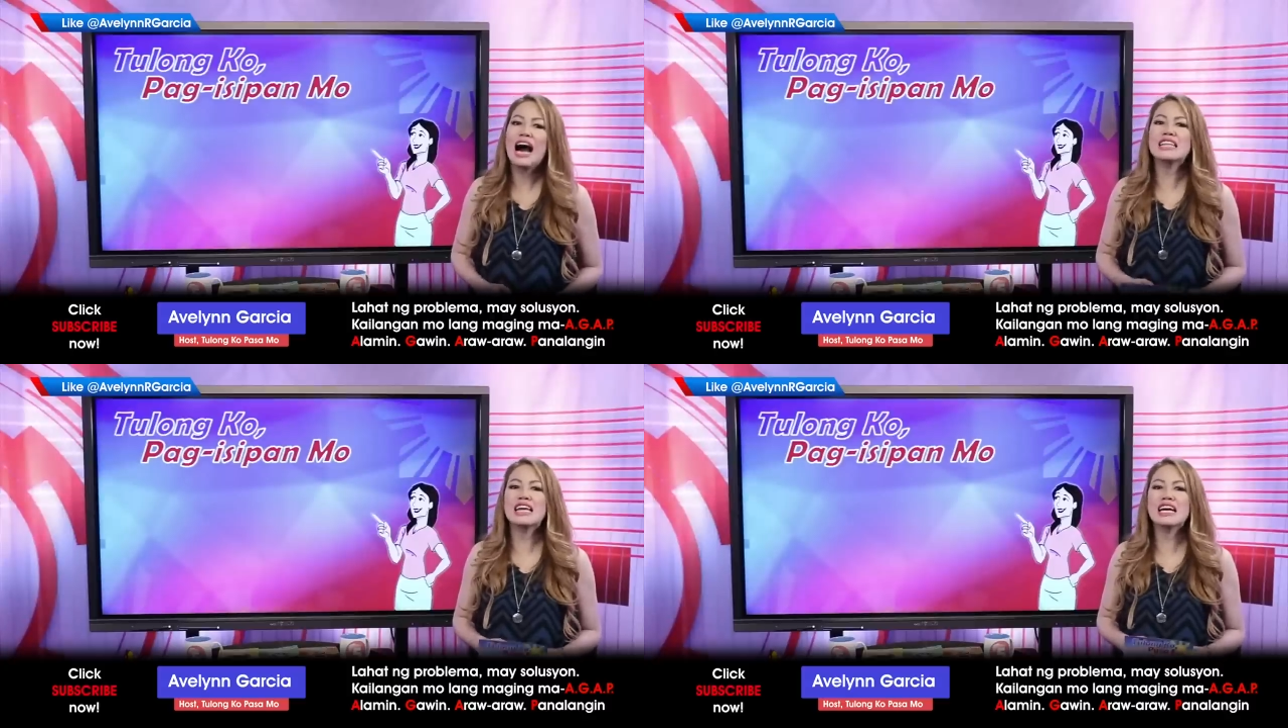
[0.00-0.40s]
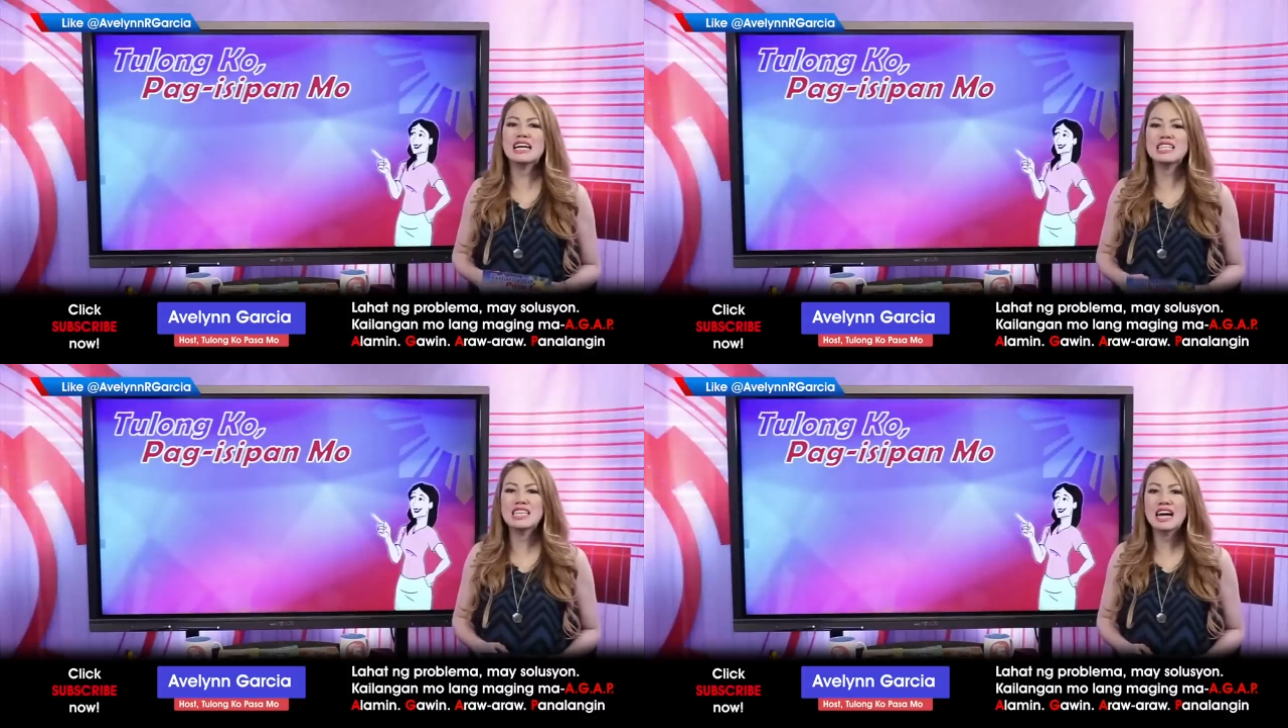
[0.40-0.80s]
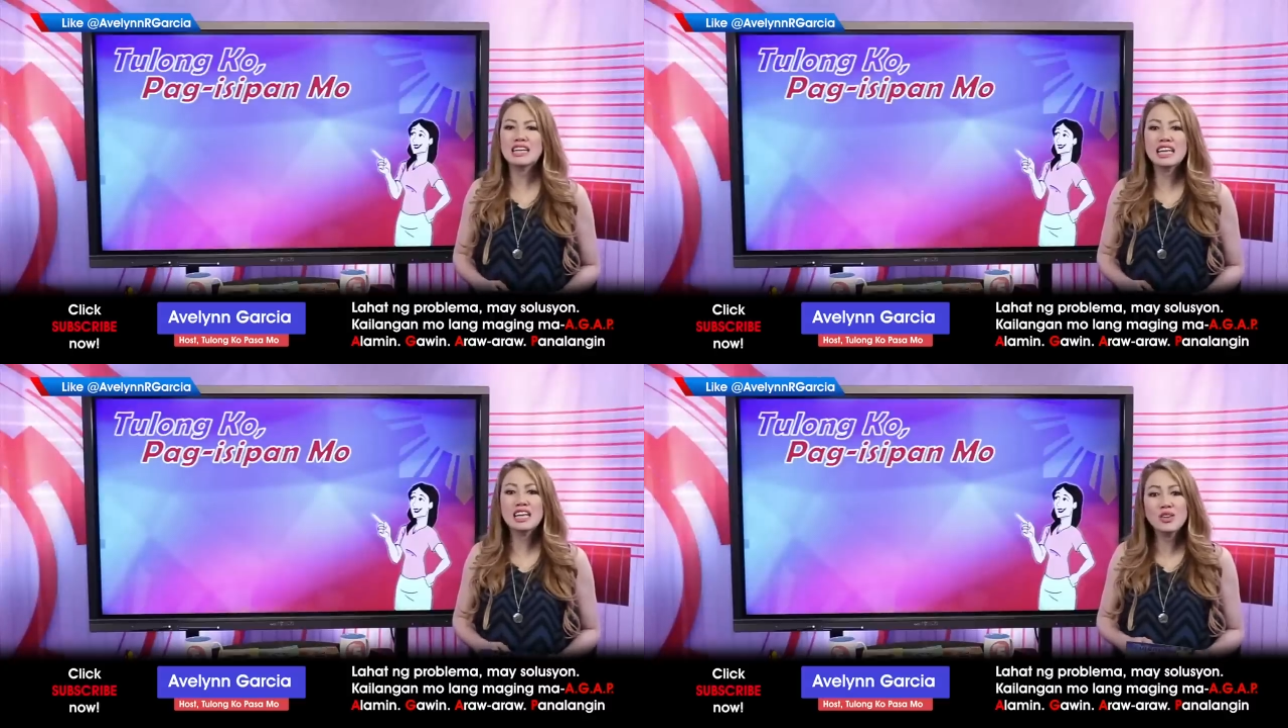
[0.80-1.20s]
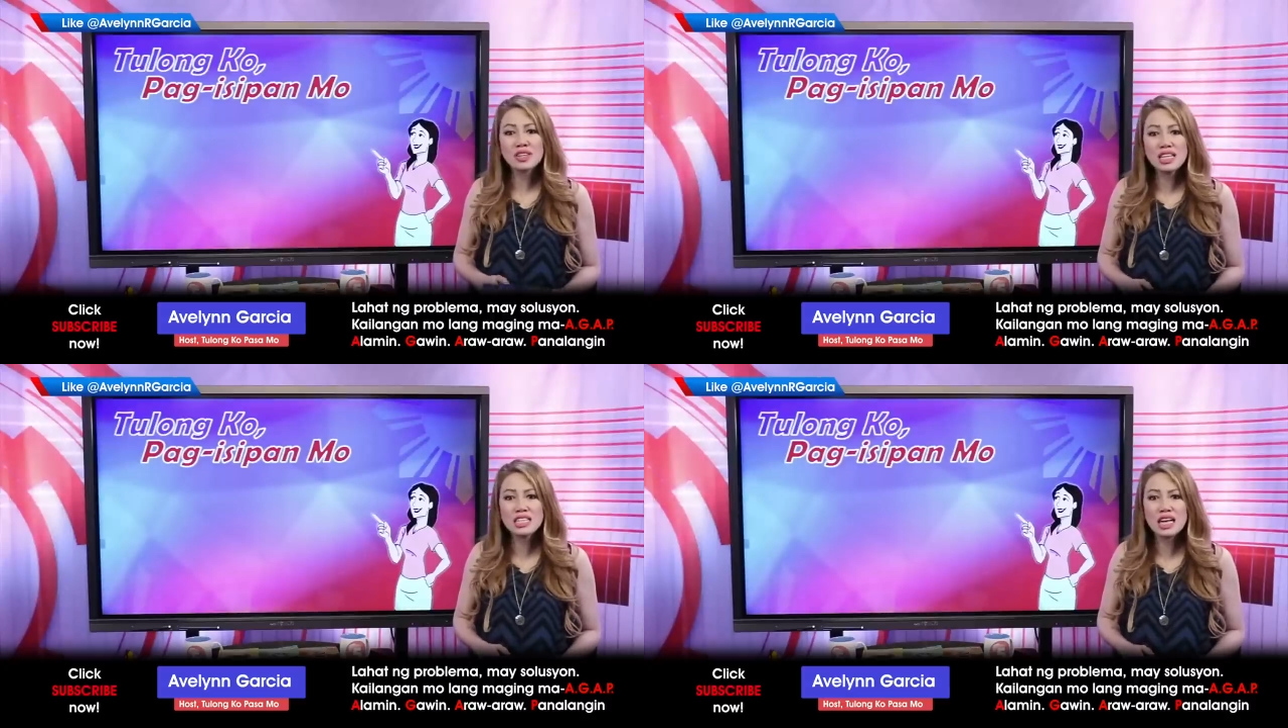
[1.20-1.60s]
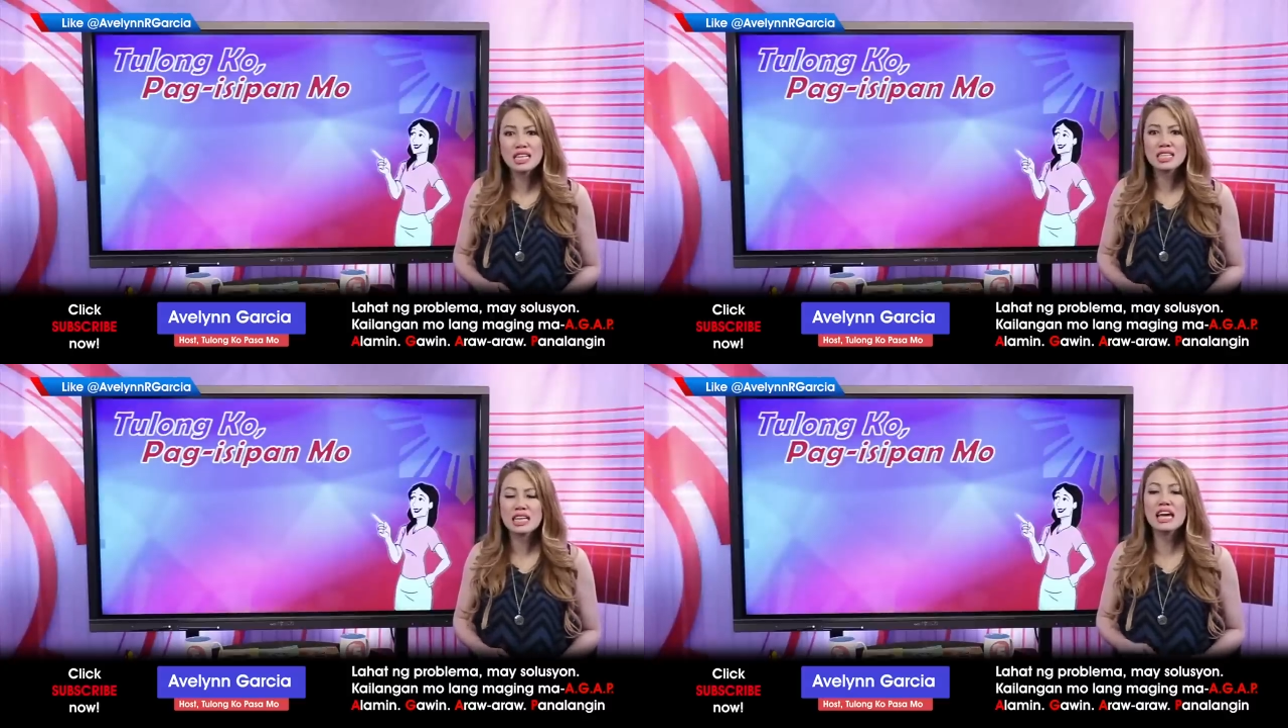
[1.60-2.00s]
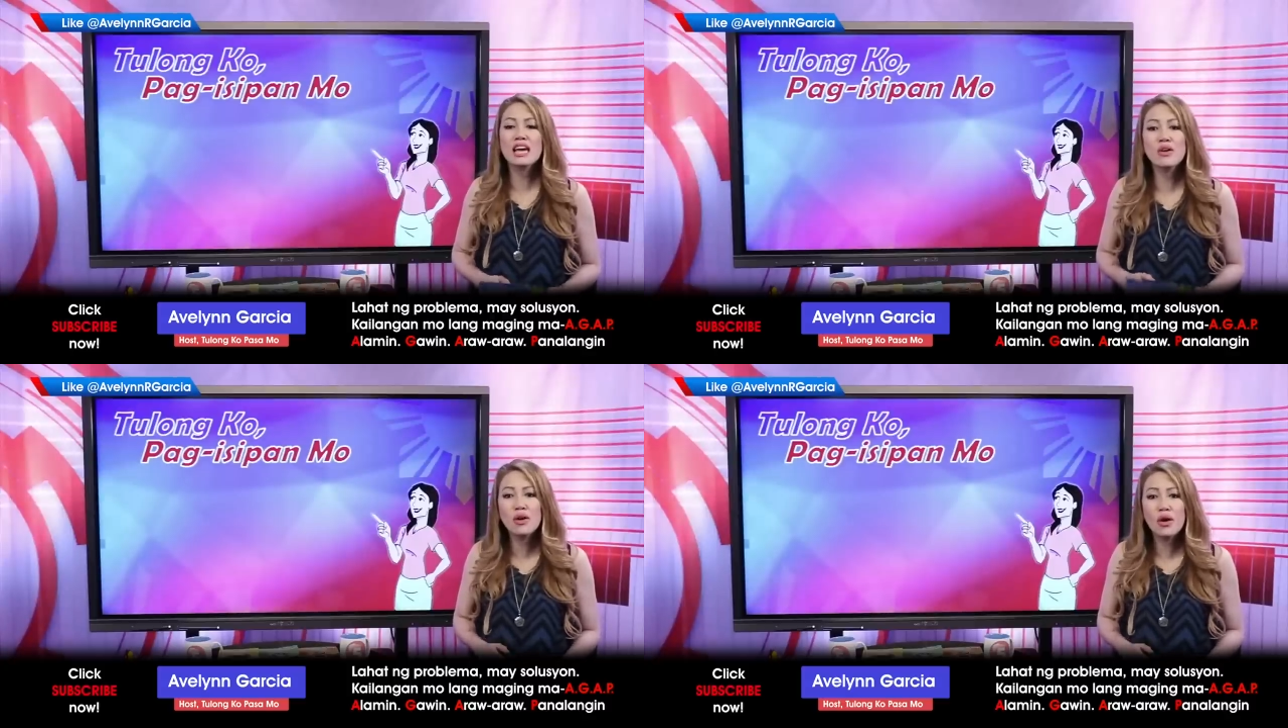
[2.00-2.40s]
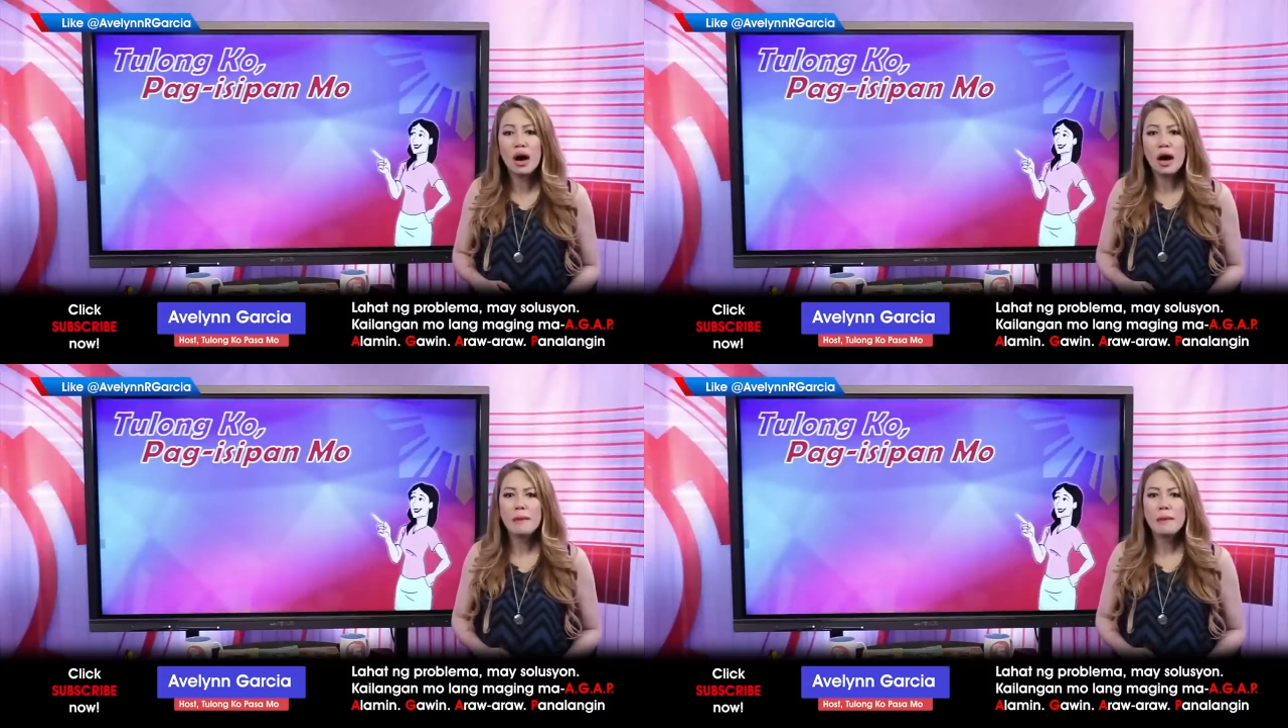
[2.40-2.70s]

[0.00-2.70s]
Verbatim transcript: at agad siyang tinanong ng judge, Iho,